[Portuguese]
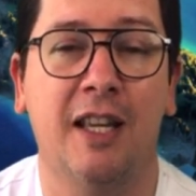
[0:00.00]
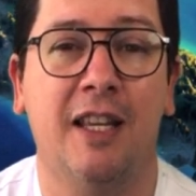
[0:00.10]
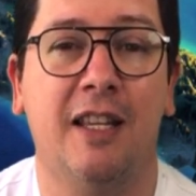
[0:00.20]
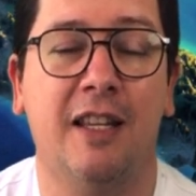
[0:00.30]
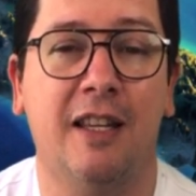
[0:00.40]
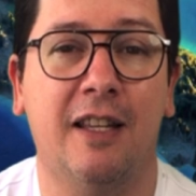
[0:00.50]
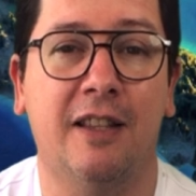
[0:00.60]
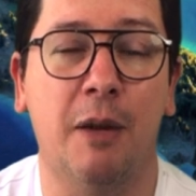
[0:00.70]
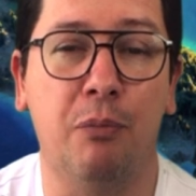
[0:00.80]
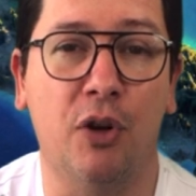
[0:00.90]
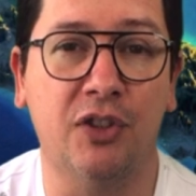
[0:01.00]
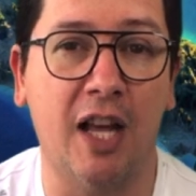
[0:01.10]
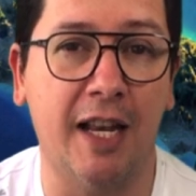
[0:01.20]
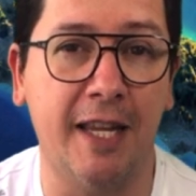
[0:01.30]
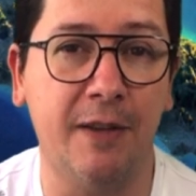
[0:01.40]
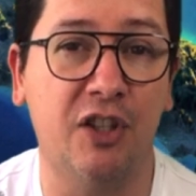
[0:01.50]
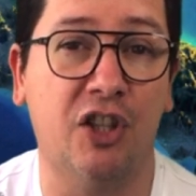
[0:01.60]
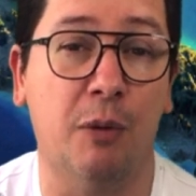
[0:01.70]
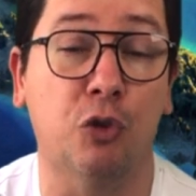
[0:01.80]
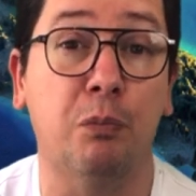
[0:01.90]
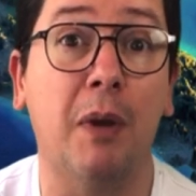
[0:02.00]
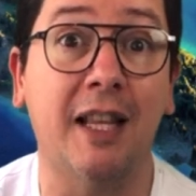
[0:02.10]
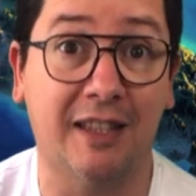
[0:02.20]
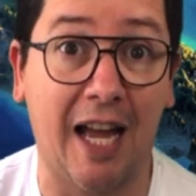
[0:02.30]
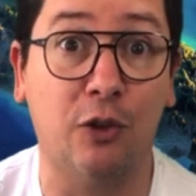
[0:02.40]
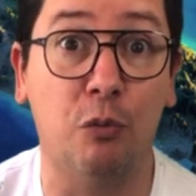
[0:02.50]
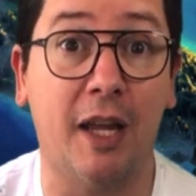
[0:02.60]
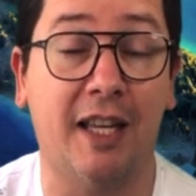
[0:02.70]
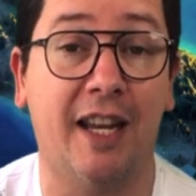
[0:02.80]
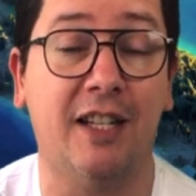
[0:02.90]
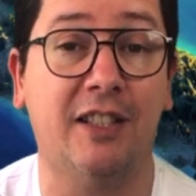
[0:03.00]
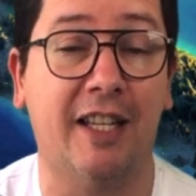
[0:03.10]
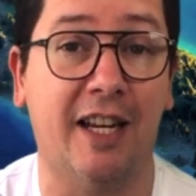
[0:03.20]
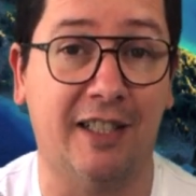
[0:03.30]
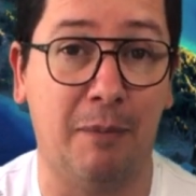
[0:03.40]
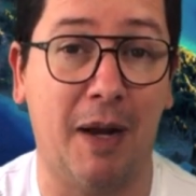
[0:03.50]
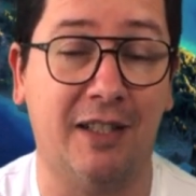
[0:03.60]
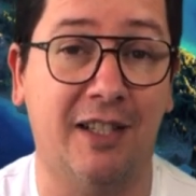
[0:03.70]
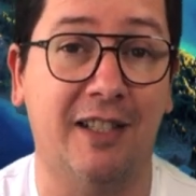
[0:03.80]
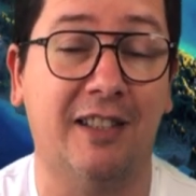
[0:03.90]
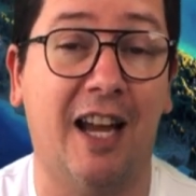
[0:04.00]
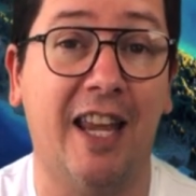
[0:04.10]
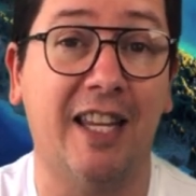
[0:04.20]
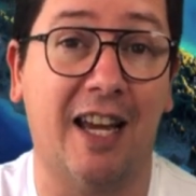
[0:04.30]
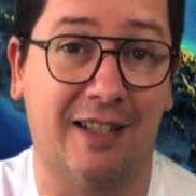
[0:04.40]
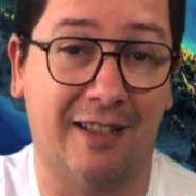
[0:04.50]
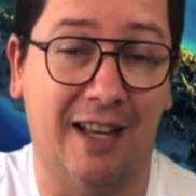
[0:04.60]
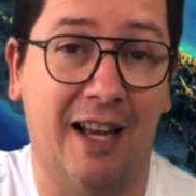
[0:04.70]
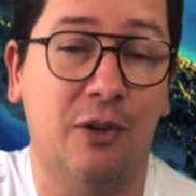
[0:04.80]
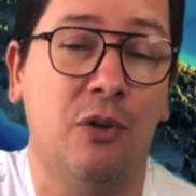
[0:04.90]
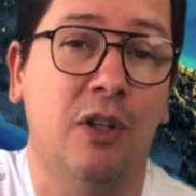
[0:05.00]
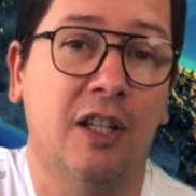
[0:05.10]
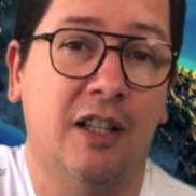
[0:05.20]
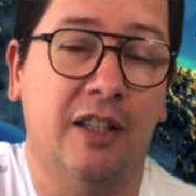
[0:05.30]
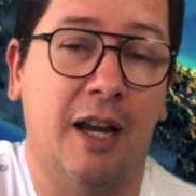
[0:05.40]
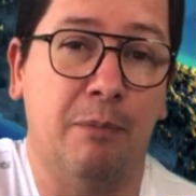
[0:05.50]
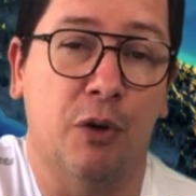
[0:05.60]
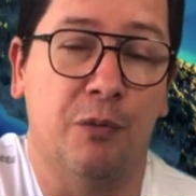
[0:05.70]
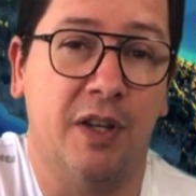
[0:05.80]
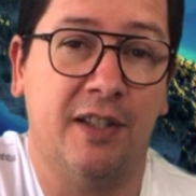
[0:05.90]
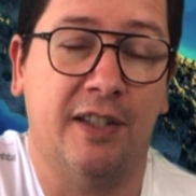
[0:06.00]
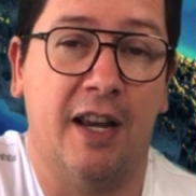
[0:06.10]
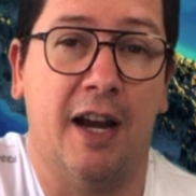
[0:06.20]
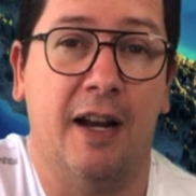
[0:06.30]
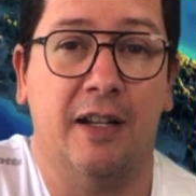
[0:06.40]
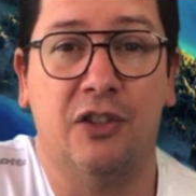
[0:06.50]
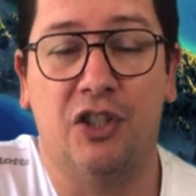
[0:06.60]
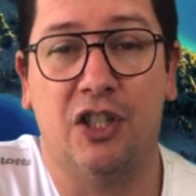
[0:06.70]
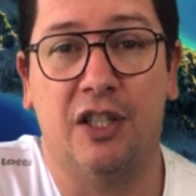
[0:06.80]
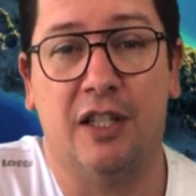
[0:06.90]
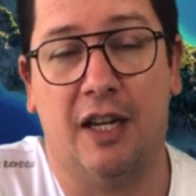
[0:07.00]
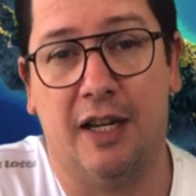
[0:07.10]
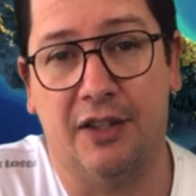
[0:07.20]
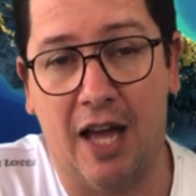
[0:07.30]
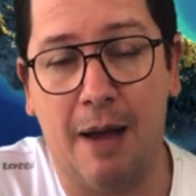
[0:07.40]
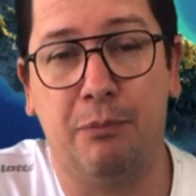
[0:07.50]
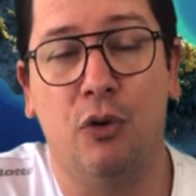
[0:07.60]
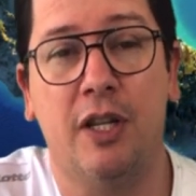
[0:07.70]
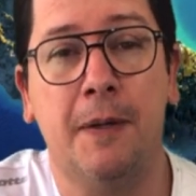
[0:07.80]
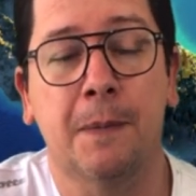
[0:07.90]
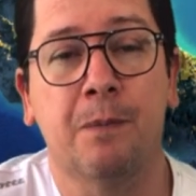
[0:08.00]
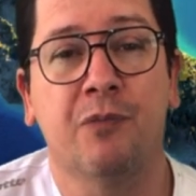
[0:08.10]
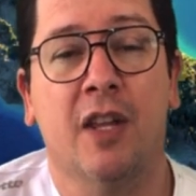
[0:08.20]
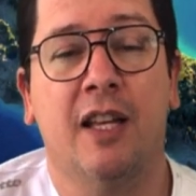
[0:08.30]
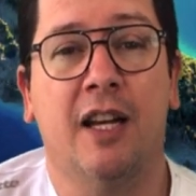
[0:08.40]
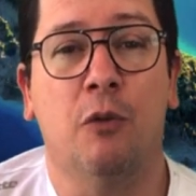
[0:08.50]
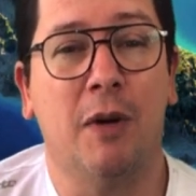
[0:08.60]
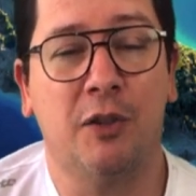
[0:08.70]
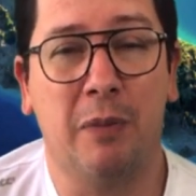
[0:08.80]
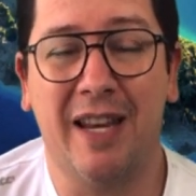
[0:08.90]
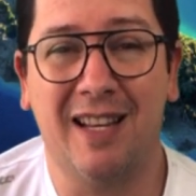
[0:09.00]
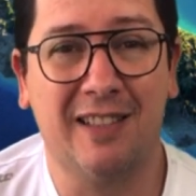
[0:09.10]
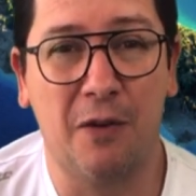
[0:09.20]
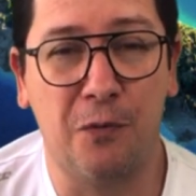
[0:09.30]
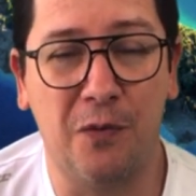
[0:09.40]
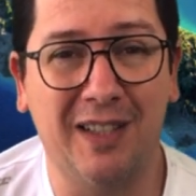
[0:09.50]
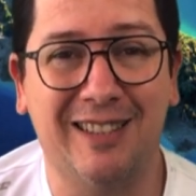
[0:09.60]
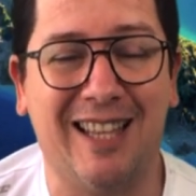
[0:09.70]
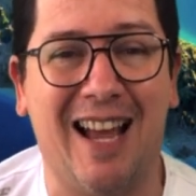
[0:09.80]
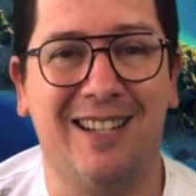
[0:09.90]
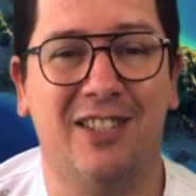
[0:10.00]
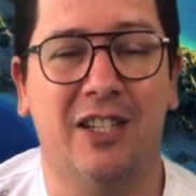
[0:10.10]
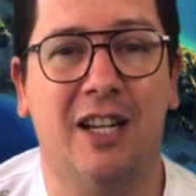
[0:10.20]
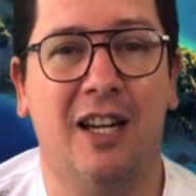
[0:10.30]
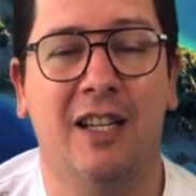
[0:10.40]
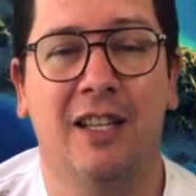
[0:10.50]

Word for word: E depois dali de termos plantado uma igreja, a Igreja Batista em Arzano, na província de uh, Nápoles, é uma experiência fantástica,